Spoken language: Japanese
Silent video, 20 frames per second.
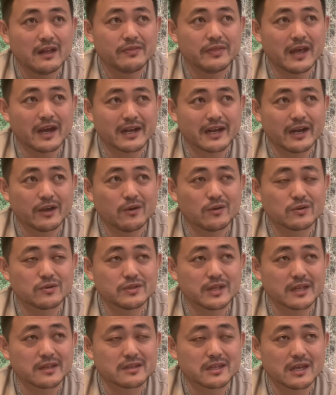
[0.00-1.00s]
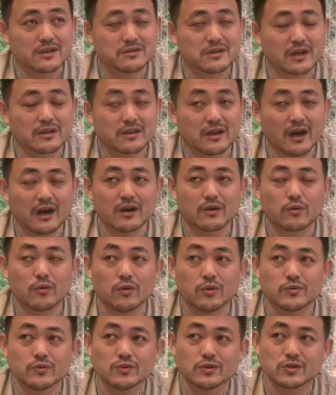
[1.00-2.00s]
仲良くなっていく中で、あ、
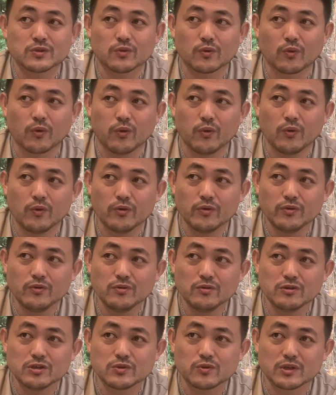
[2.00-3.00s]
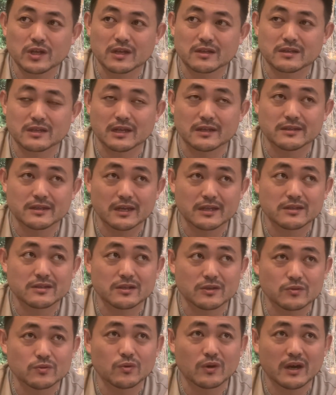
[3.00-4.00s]
この人こういう人だったんだっ
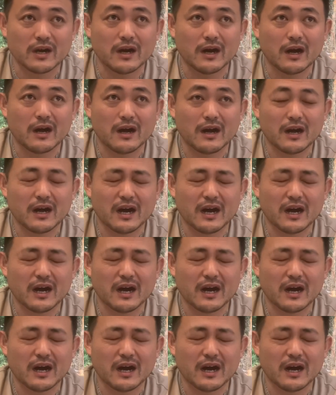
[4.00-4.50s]
ていうのが、